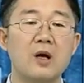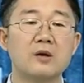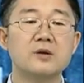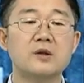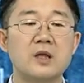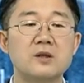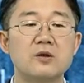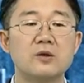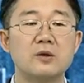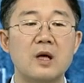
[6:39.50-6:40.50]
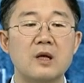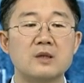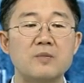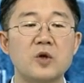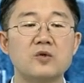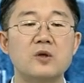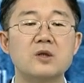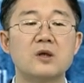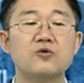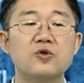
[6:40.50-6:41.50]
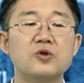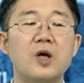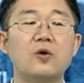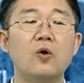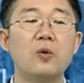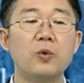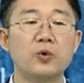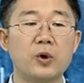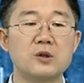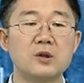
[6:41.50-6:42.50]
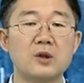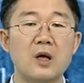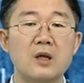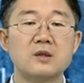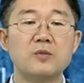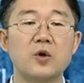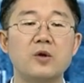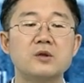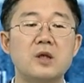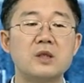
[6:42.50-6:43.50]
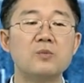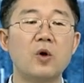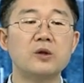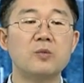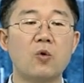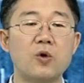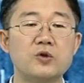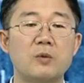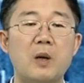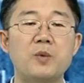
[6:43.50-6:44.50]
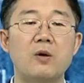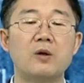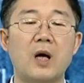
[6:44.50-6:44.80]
근데 사실 이거는 삼성전자를 취재한 언론 보도였지 삼성전자 임원이 뭐 공식적으로 발표한 건